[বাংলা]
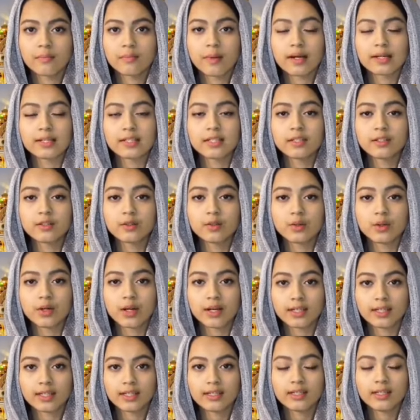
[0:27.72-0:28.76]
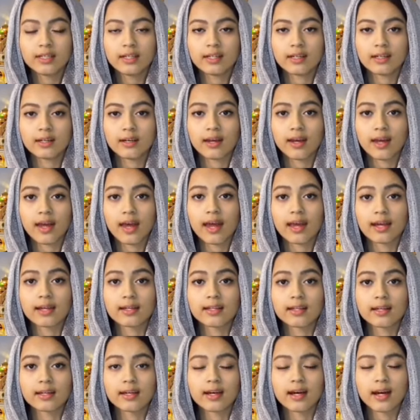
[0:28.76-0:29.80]
পাশের দোকানে গিয়ে এক
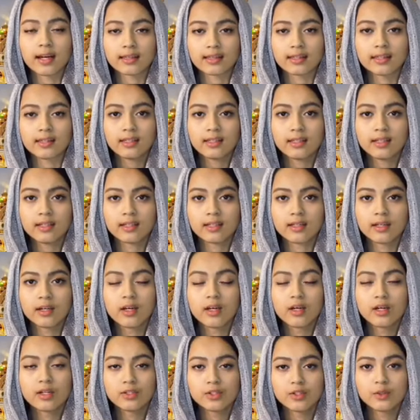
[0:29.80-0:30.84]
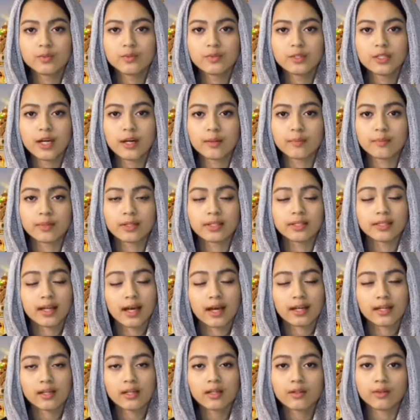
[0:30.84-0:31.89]
টাকা হাতে নিয়ে চুপচাপ
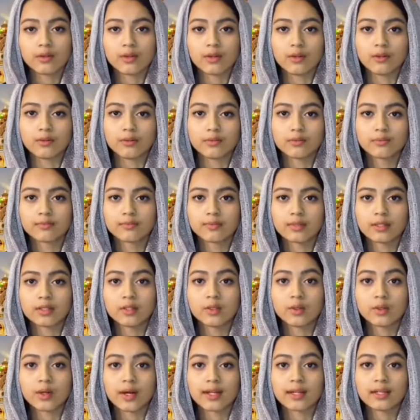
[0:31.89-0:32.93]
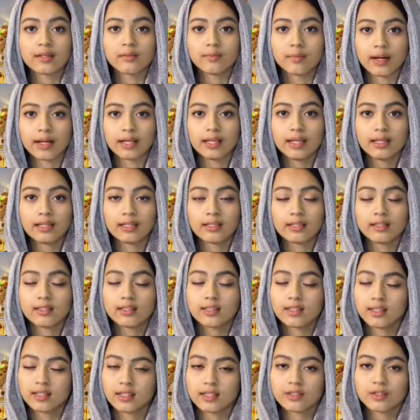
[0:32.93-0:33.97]
দাঁড়িয়ে রইল দোকানের মালিক
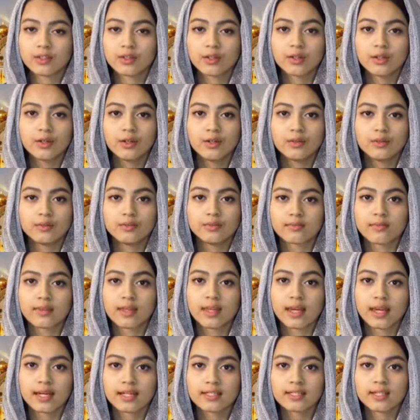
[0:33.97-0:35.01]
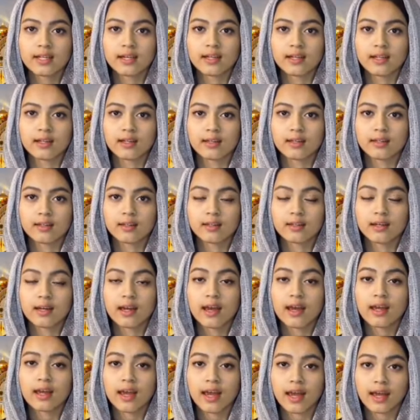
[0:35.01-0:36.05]
জিজ্ঞেস করল এই ছেলে
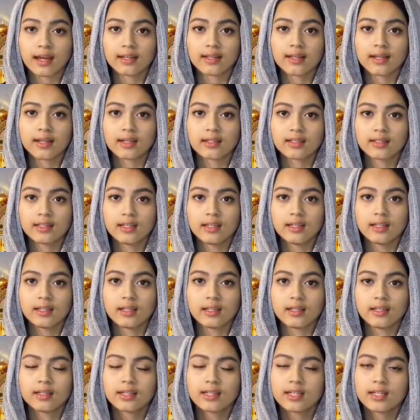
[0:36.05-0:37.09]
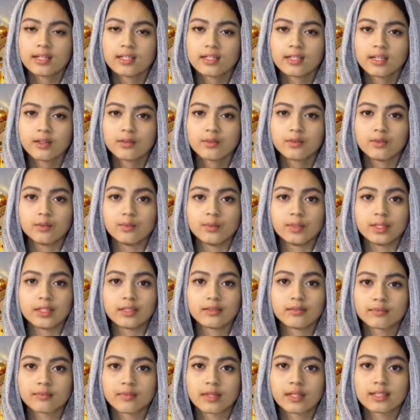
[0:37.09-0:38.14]
এই এক টাকা দিয়ে কি চাও তুমি
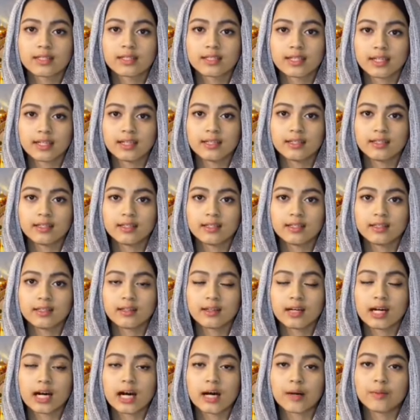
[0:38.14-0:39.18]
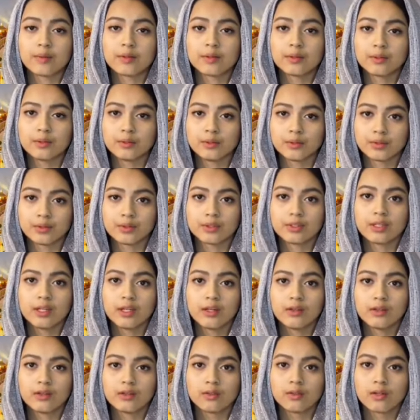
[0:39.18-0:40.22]
ছেলেটি আবার উত্তর দিল